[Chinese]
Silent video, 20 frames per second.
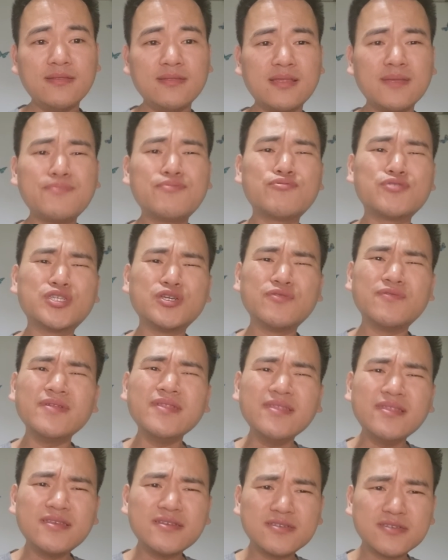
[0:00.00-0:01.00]
它普世
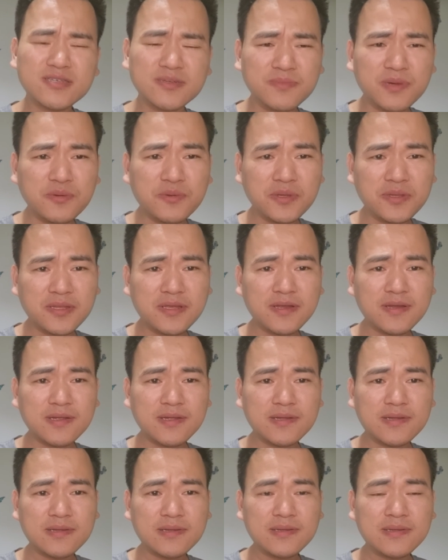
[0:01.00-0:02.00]
问题是什么问题
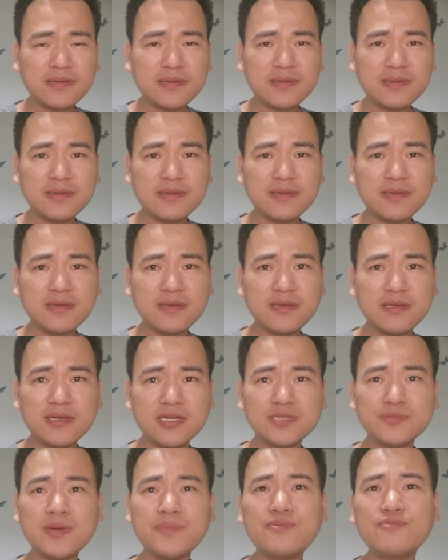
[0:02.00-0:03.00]
呢？
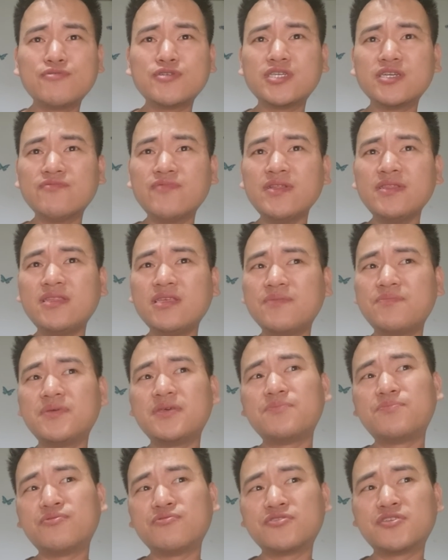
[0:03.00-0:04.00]
什么普世问题
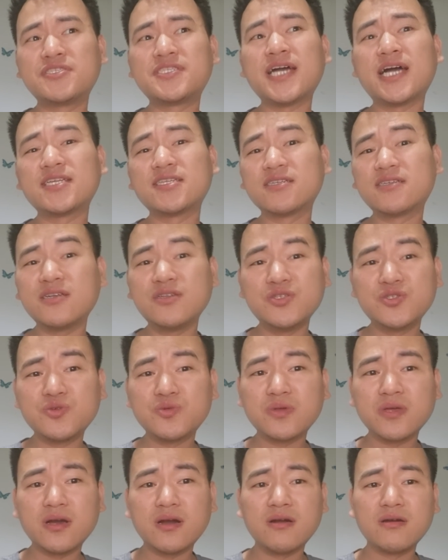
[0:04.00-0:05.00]
比普世价值更
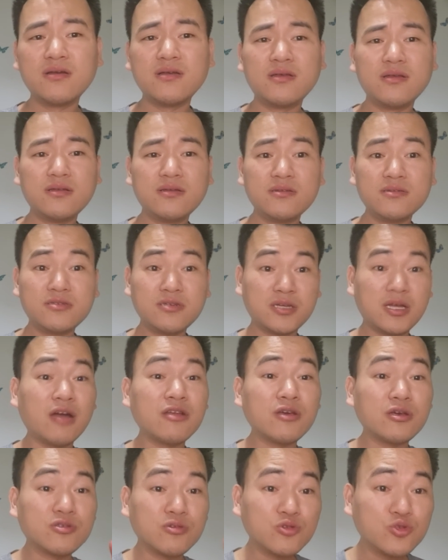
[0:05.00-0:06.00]
重要？这高
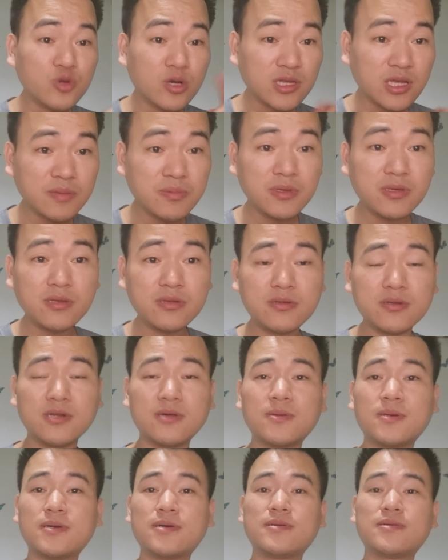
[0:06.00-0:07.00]
晓松装的逼，知
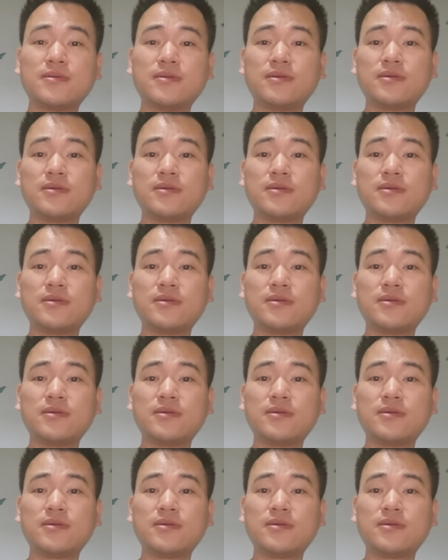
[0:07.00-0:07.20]
道吧？